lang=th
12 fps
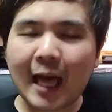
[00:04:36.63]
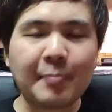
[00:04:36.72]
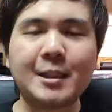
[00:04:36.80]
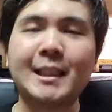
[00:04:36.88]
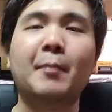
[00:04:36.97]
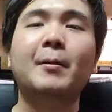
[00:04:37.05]
แท
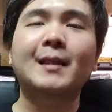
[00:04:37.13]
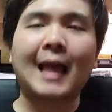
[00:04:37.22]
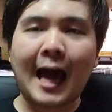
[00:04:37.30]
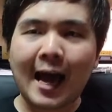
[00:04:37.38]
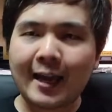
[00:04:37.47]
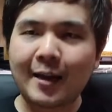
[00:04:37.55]
บจะเหยียบกัน
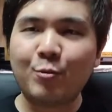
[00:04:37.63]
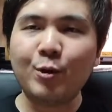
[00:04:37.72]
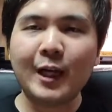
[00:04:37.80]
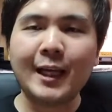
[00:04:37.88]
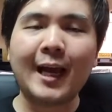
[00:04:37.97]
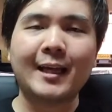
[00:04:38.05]
ตายอ่ะ
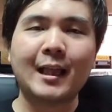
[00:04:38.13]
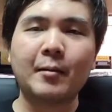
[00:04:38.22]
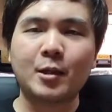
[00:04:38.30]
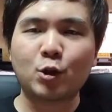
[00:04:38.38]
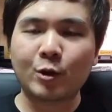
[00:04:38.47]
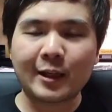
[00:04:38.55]
พูดง่ายๆแท
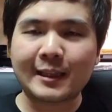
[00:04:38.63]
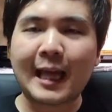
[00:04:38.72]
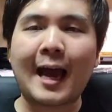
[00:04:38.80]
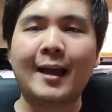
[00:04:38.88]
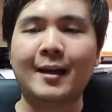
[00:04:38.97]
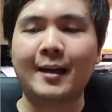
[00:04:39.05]
บจะชนกัน
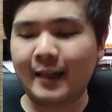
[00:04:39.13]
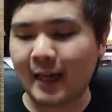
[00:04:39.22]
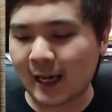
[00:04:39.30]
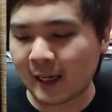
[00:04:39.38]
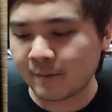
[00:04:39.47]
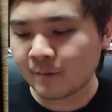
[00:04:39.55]
ตายเลย
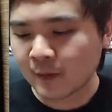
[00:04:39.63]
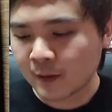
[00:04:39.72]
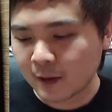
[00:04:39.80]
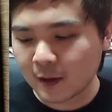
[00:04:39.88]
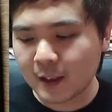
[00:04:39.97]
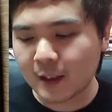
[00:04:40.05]
นะฮะ
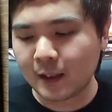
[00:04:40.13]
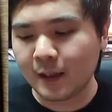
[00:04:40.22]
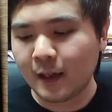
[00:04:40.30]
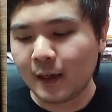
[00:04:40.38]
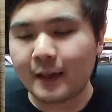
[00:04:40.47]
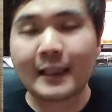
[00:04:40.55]
ก็คือ
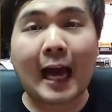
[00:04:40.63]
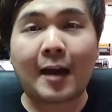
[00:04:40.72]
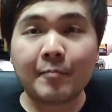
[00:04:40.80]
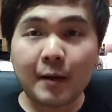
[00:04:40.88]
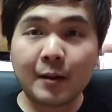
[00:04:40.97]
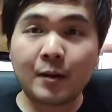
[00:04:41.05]
หนั
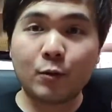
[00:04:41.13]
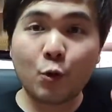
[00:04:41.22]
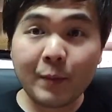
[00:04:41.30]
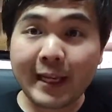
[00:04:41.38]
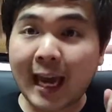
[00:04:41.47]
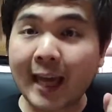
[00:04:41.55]
งมัน
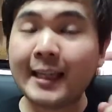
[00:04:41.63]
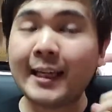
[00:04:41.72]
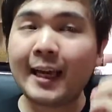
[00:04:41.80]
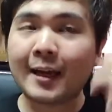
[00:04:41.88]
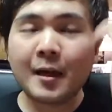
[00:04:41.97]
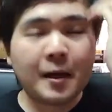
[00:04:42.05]
ดูมีแค่
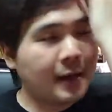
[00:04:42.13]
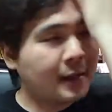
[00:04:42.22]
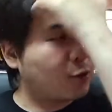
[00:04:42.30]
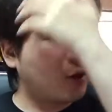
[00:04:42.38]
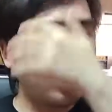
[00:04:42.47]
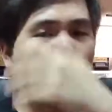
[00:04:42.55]
นี้เอง
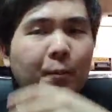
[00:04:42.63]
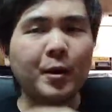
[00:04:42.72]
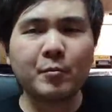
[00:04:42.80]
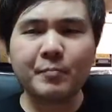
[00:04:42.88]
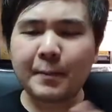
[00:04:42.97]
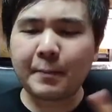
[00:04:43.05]
ตัวละคร
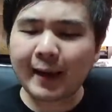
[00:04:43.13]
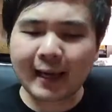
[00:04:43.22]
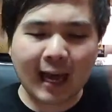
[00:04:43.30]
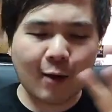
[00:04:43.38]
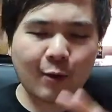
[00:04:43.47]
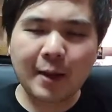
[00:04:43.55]
ไม่ต้องมีแบ็ก
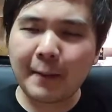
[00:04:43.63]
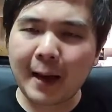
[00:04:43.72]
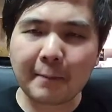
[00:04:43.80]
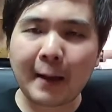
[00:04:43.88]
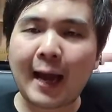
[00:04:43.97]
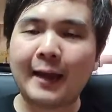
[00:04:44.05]
กราวอะไร
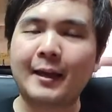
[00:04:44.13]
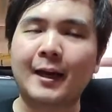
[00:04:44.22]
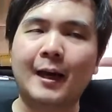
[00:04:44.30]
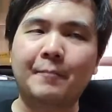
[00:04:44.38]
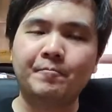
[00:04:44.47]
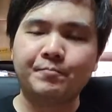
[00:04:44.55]
มากมาย
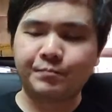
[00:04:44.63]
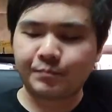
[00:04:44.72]
นะครับ